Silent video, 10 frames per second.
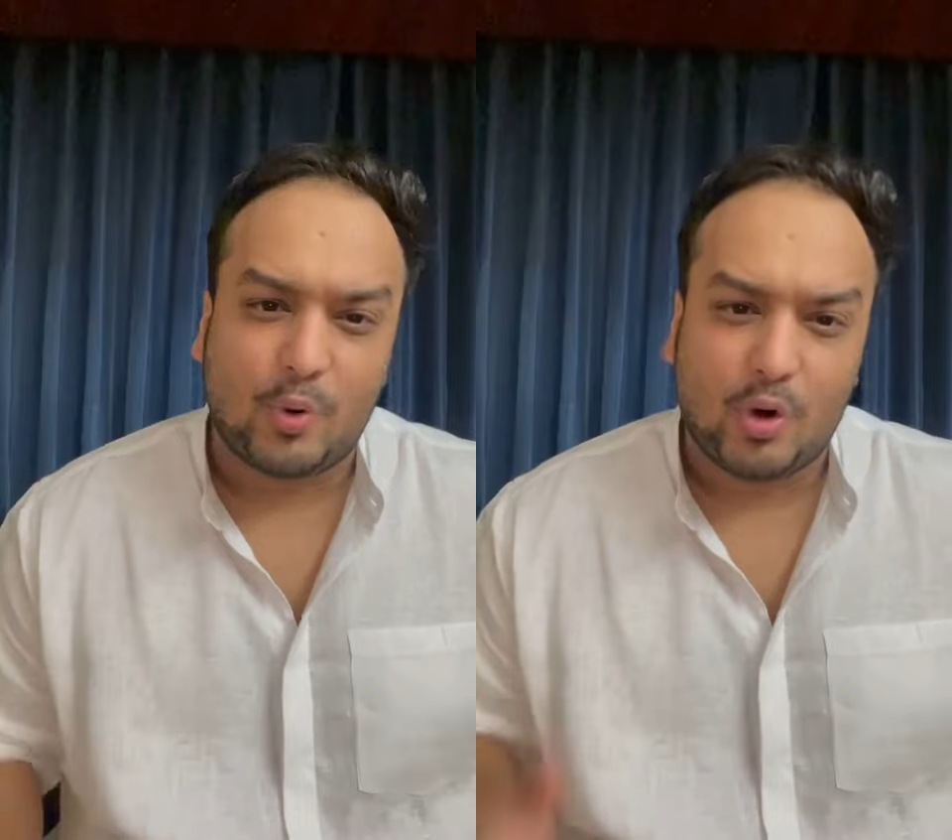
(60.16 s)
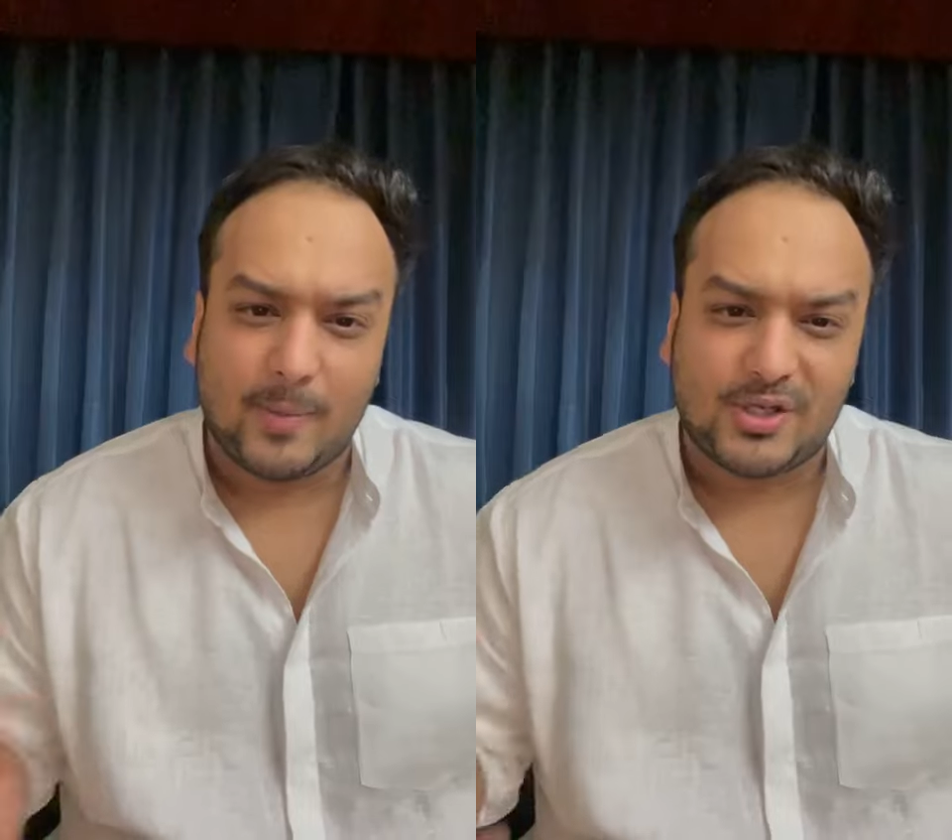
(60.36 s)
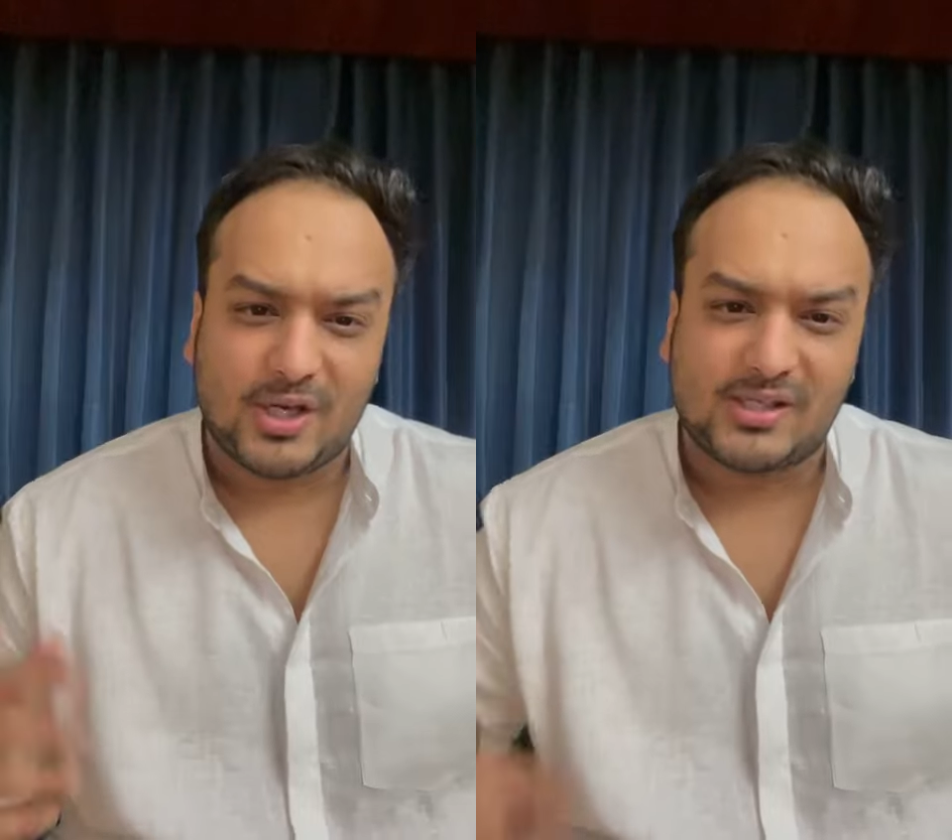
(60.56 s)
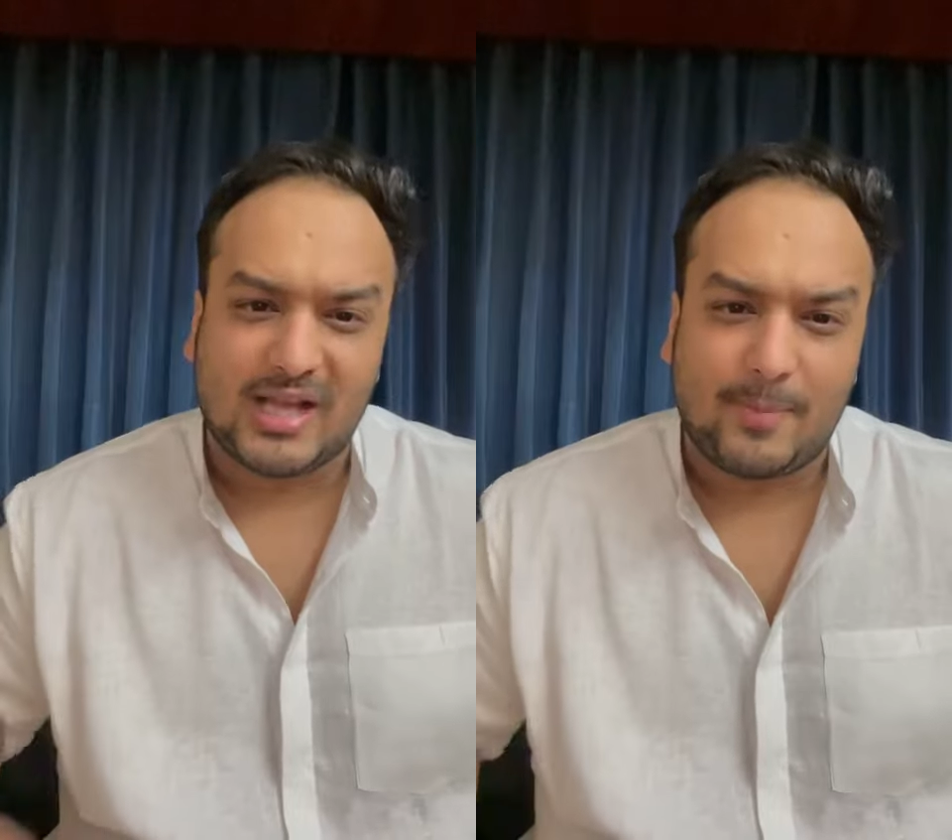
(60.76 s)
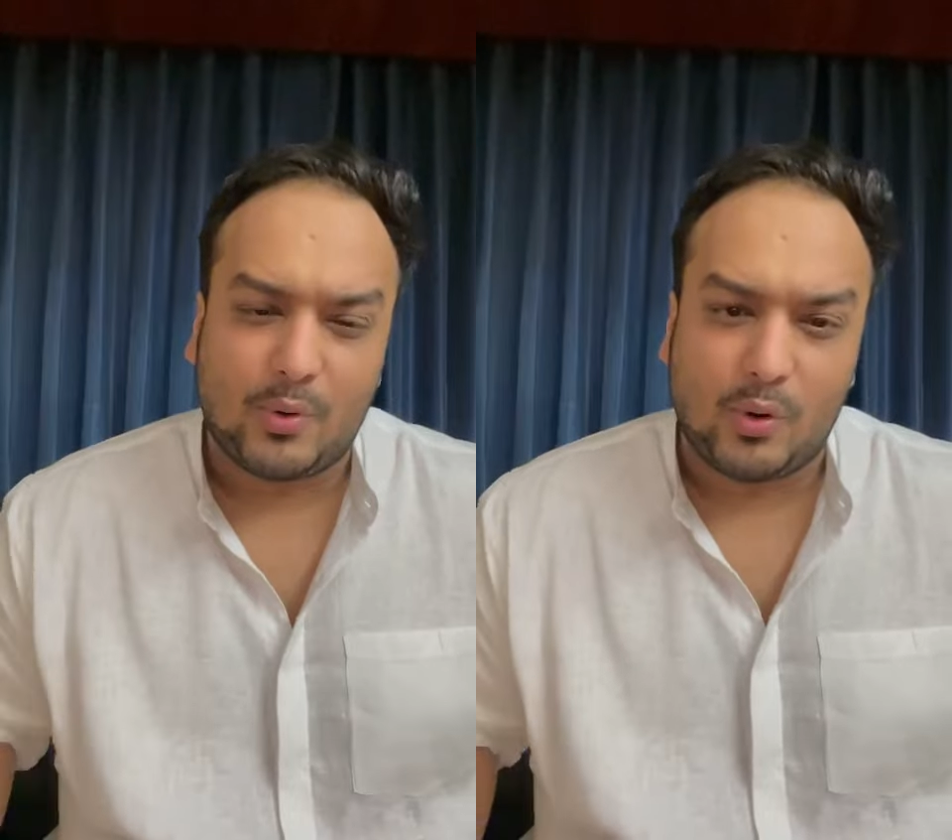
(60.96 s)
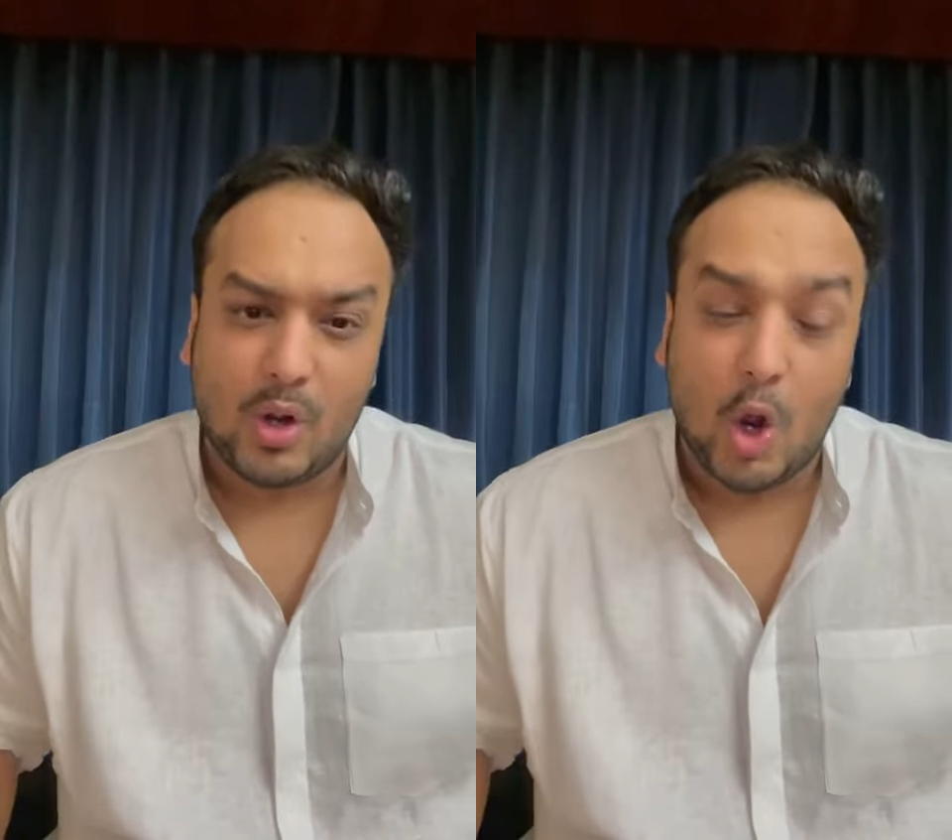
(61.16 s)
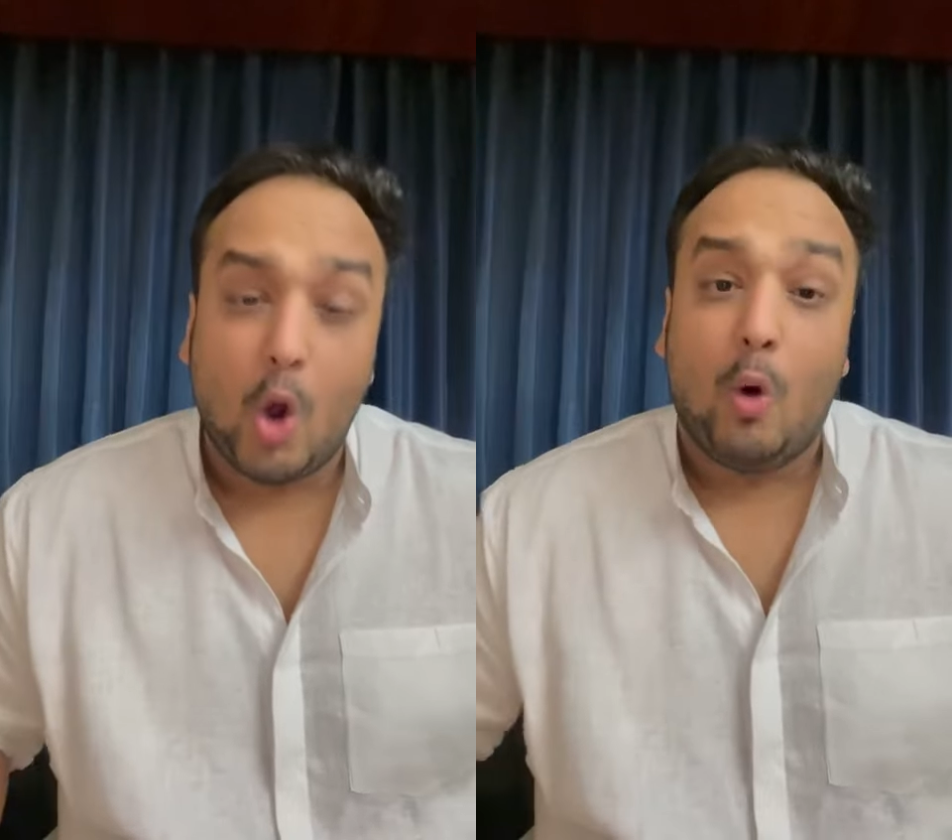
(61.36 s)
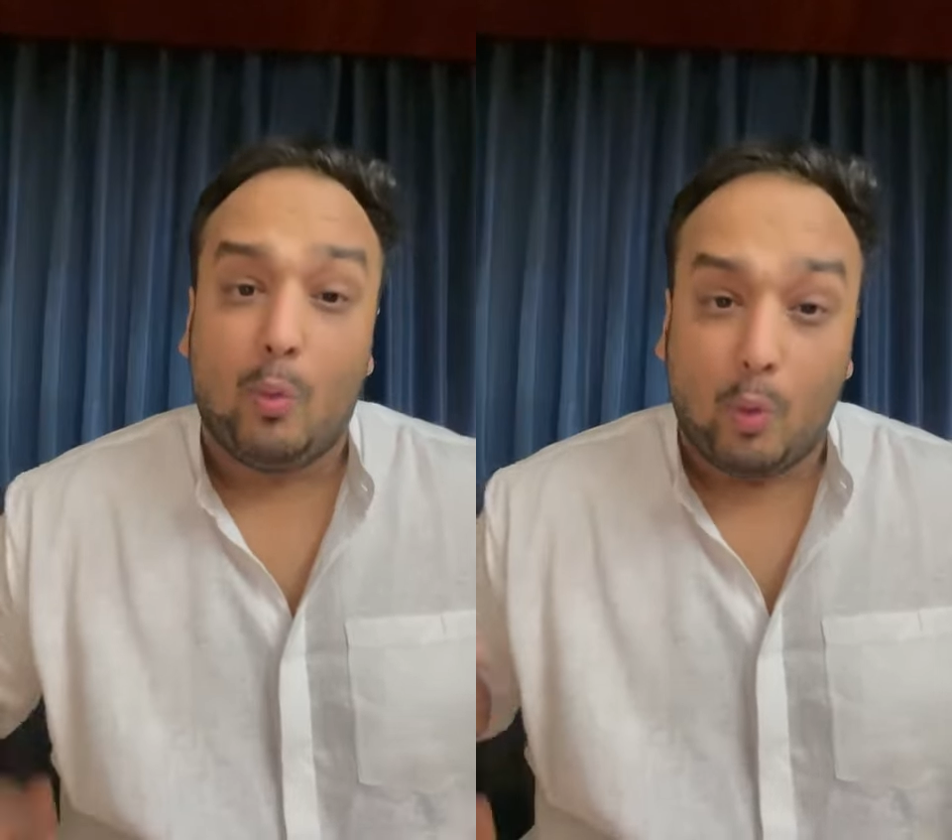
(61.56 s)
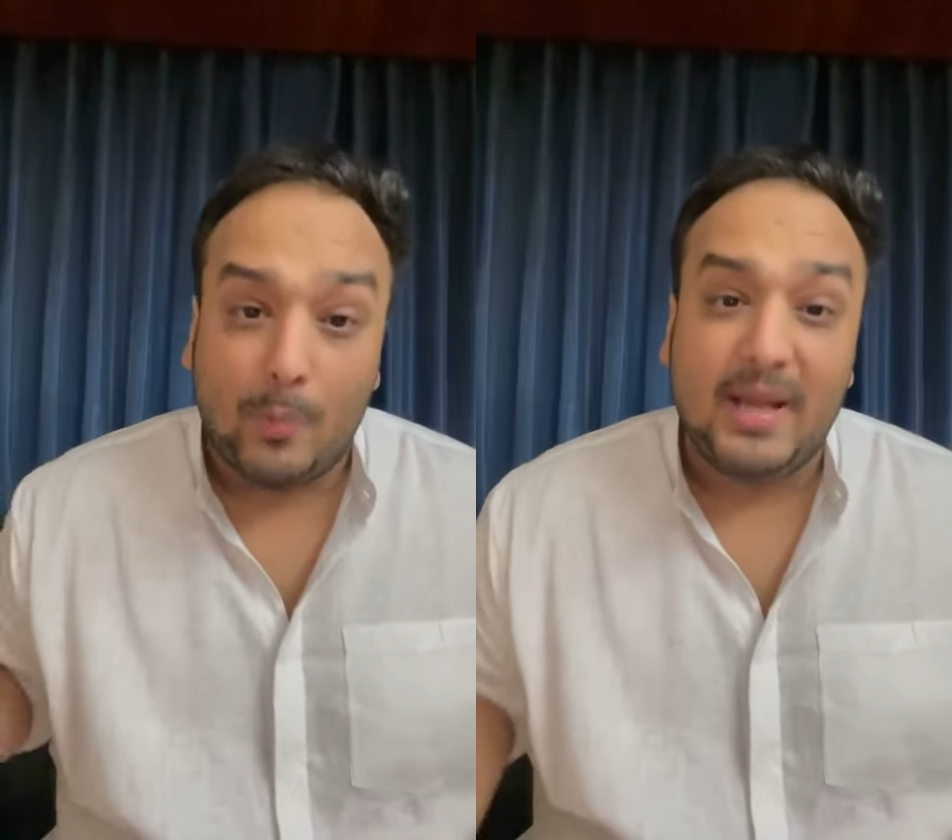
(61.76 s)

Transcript: को कमिश्नर साहब को वो